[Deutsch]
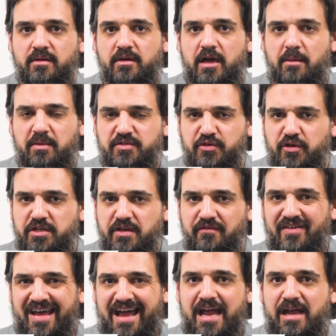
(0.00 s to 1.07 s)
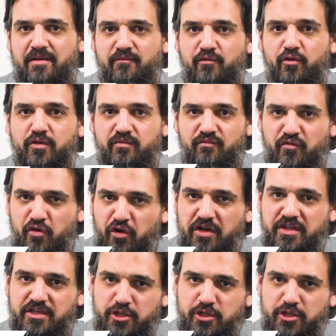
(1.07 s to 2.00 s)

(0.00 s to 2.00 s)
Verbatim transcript: Aber solche Fragen wurden wirklich